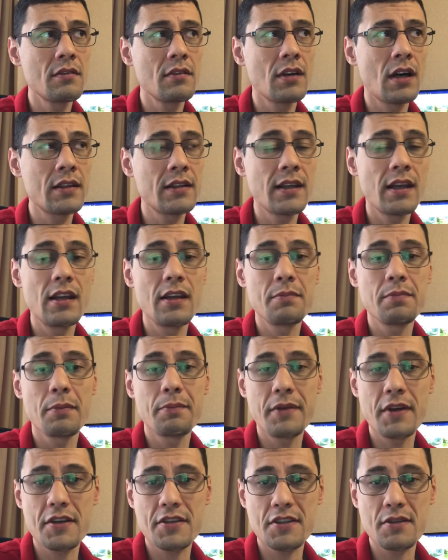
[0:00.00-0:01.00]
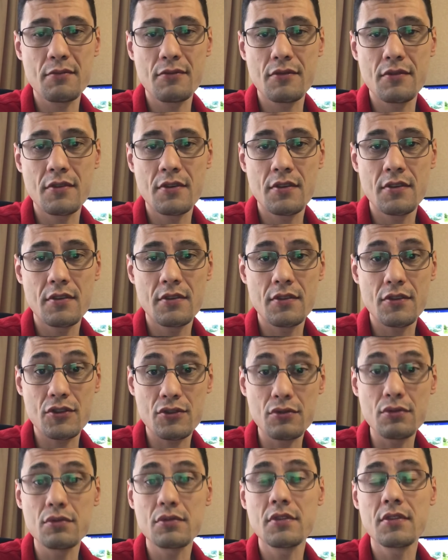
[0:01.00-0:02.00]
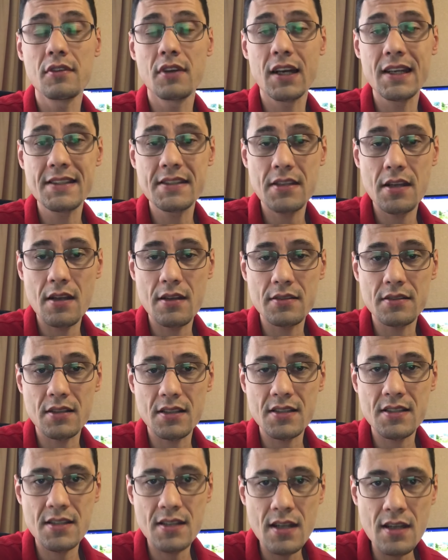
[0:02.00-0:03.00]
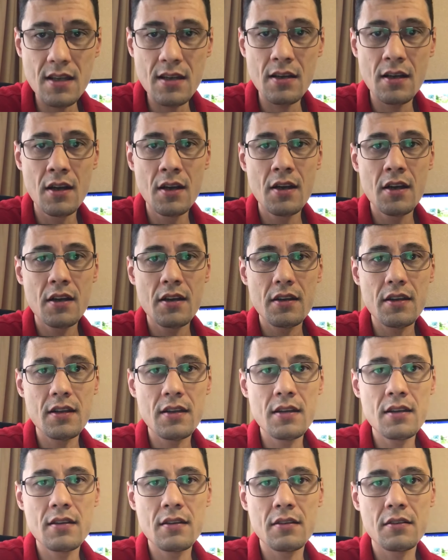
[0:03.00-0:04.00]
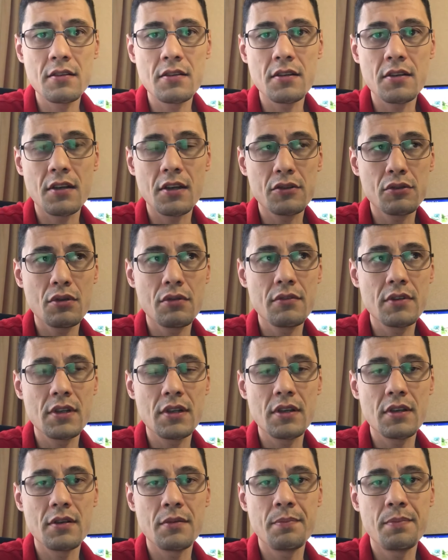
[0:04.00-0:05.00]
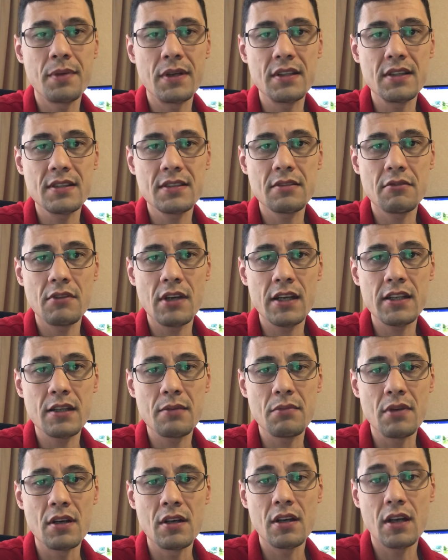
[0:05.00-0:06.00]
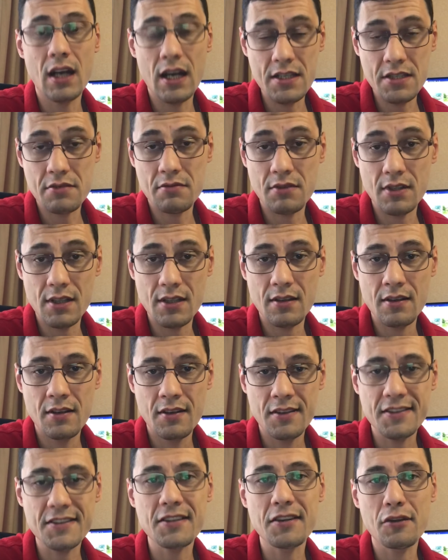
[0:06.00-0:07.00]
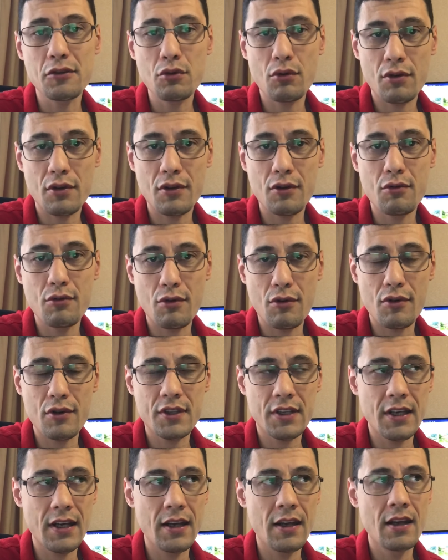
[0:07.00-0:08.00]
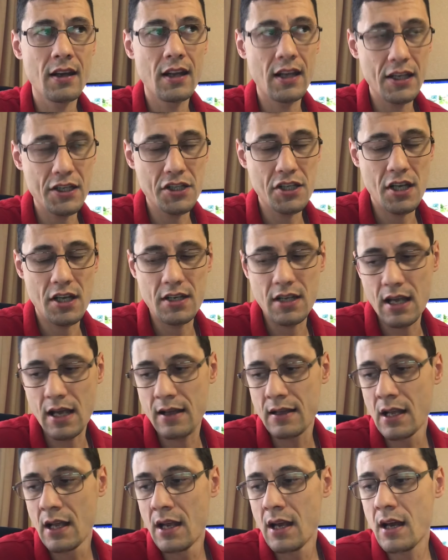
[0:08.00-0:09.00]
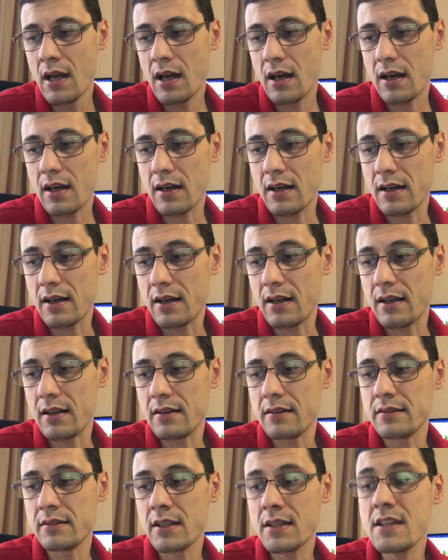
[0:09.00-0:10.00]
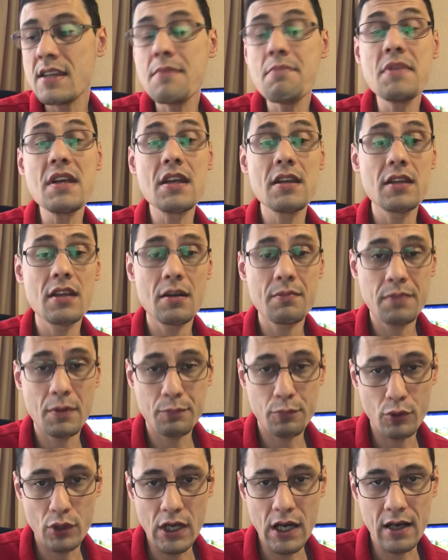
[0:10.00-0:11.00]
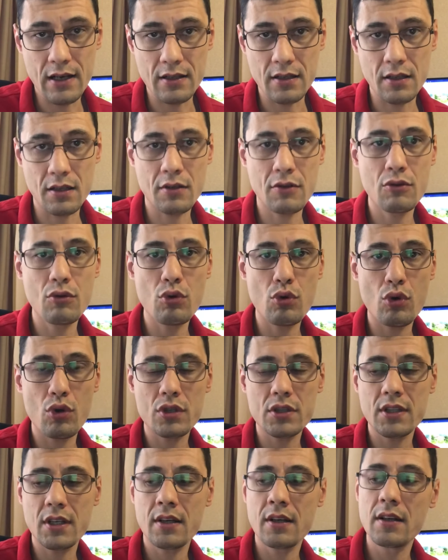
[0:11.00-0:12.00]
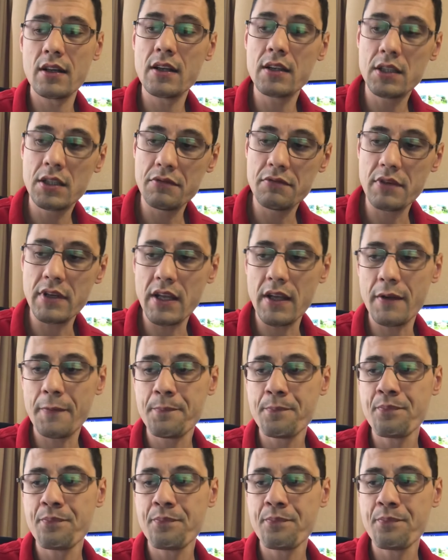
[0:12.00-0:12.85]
отели по-прежнему ждут гостей из России и э, готовы предоставлять им качественное санаторно-курортное лечение. А, на не менее популярных курортах Литвы